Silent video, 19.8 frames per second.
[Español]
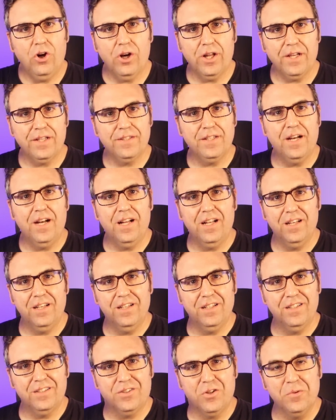Hola, ¿qué
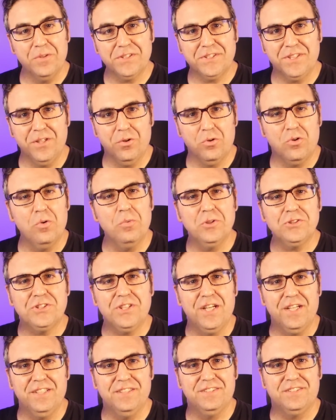tal? ¿Cómo ¿Cómo
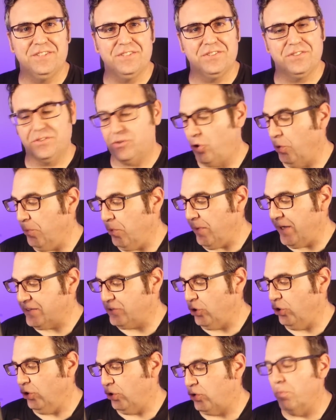estáis? ¿Cómo va
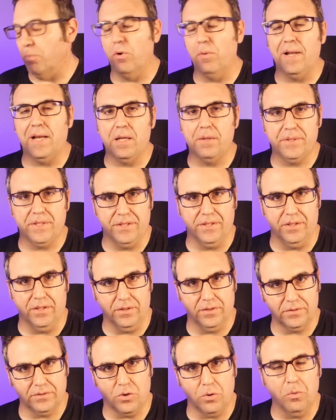todo? ¿Cómo va la
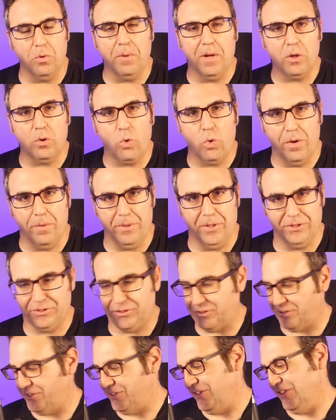vida? ¿Cómo va el
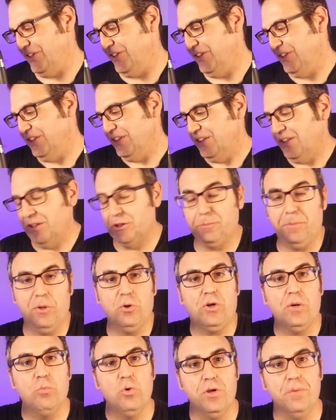jueves?
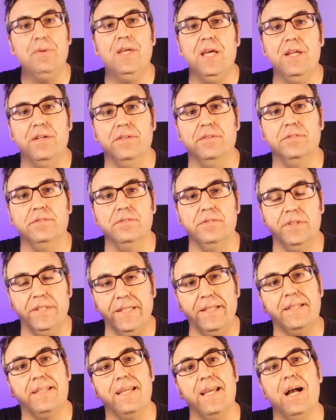Espero que muy bien
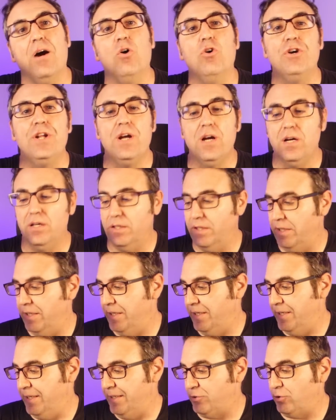y que ahora
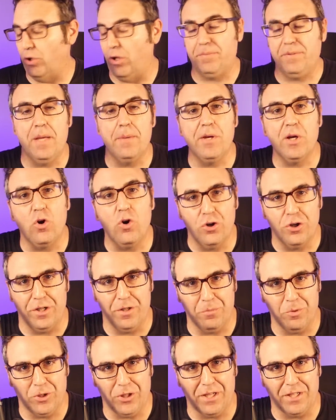eh, todavía
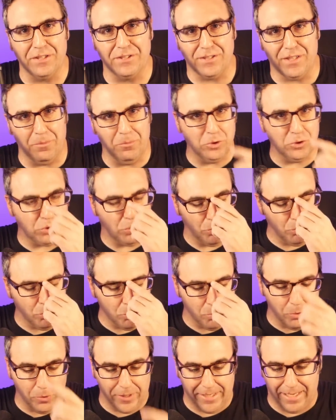mejore, porque aquí estamos con
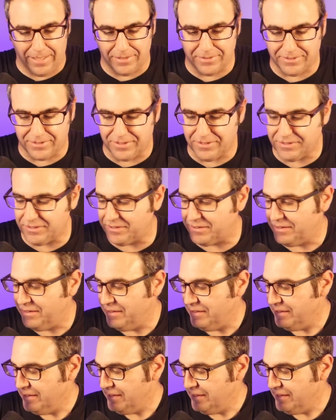un nuevo análisis